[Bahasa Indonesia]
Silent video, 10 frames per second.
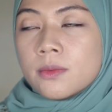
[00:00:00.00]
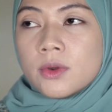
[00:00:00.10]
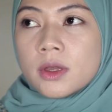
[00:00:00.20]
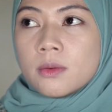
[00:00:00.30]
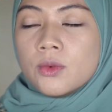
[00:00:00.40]

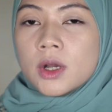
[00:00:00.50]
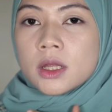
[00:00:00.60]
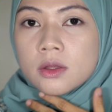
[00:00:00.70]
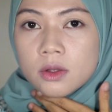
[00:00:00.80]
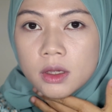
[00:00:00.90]
mungkin buat
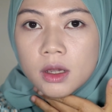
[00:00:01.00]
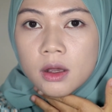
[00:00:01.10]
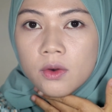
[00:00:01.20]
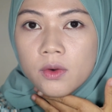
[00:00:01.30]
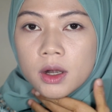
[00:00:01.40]

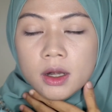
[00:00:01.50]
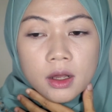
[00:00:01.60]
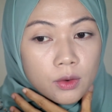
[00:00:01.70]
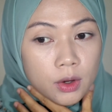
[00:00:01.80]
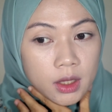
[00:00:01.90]
yang warna
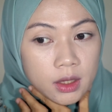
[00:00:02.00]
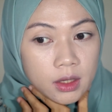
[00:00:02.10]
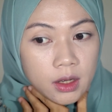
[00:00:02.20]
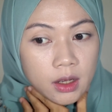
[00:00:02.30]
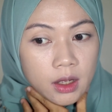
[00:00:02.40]

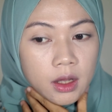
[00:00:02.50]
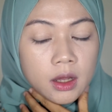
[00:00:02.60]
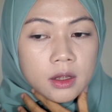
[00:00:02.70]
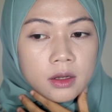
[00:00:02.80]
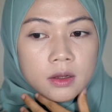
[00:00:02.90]
kulitnya
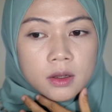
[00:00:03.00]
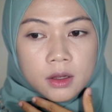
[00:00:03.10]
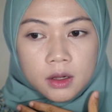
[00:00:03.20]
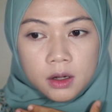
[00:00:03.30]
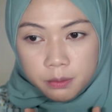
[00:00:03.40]

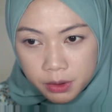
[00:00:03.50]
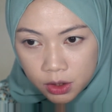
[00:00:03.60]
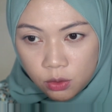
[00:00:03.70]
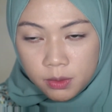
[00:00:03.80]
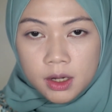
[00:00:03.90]
lebih
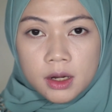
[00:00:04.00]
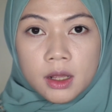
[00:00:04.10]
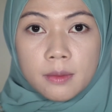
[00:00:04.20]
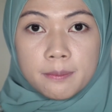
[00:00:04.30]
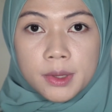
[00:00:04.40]
dominan
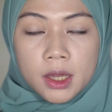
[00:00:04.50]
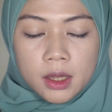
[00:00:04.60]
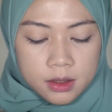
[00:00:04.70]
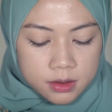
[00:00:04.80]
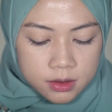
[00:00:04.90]
ke pink
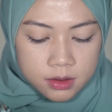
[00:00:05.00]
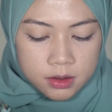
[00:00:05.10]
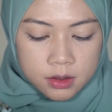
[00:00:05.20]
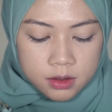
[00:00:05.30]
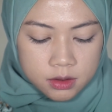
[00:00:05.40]

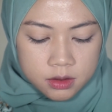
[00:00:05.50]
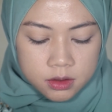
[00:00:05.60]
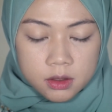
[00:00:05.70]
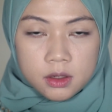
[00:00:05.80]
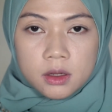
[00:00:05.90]

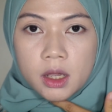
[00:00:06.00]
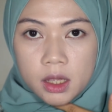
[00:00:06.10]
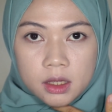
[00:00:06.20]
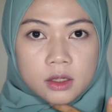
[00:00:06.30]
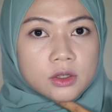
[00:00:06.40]

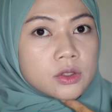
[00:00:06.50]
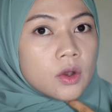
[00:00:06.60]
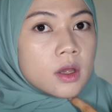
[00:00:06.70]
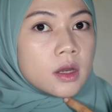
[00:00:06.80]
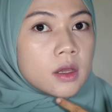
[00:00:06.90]
kayaknya
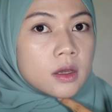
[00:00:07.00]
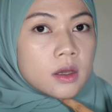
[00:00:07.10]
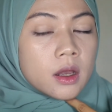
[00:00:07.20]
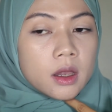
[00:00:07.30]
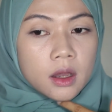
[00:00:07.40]
cocok ini
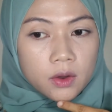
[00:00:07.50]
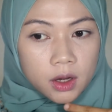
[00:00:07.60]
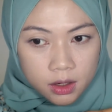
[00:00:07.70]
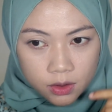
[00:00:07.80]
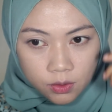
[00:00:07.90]
kayak
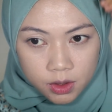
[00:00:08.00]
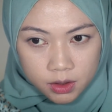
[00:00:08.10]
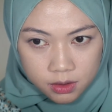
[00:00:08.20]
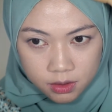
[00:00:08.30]
warna kulit